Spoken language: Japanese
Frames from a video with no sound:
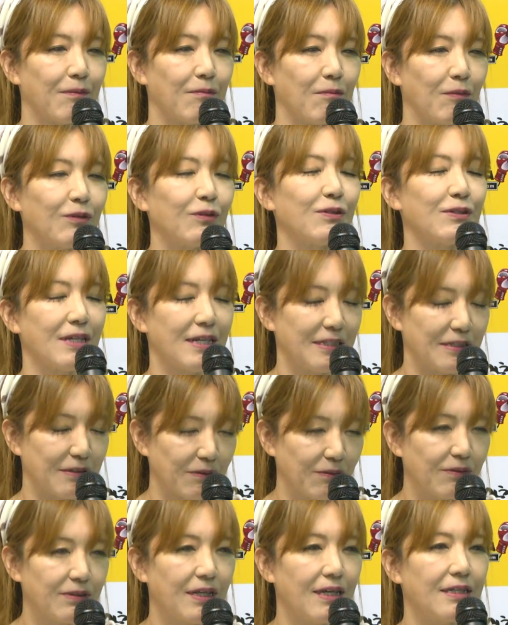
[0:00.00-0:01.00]
元全
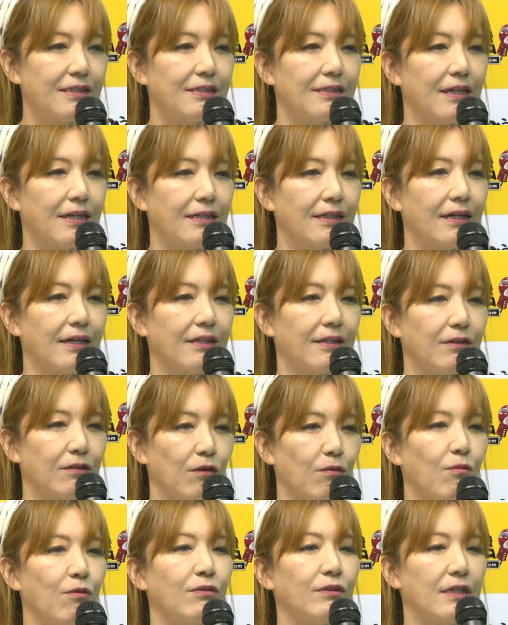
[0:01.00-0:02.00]
女の選手でいたい
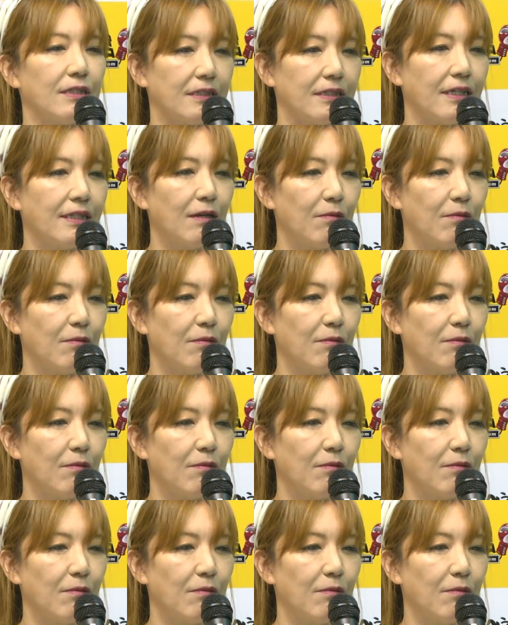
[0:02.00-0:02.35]
と思うんですね。